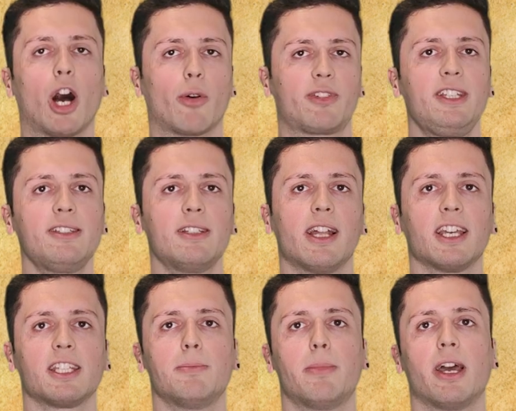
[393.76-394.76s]
Auf diesen
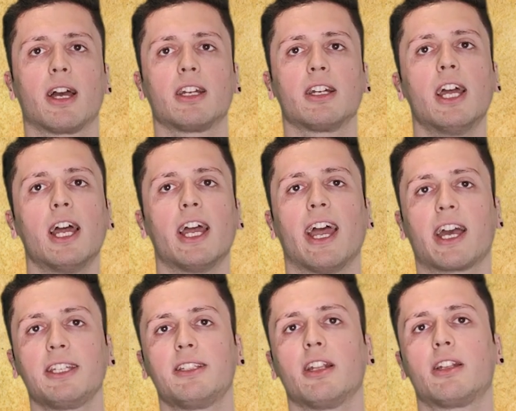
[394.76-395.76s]
Leichenbergen
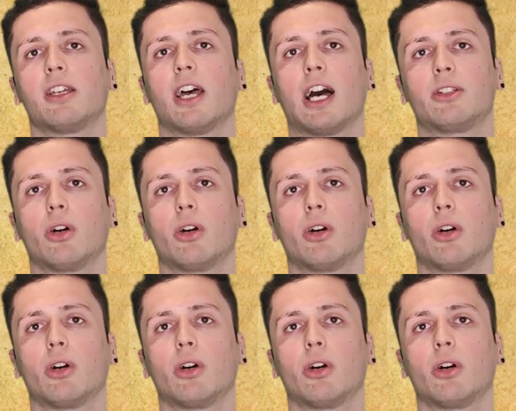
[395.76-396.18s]
errichtete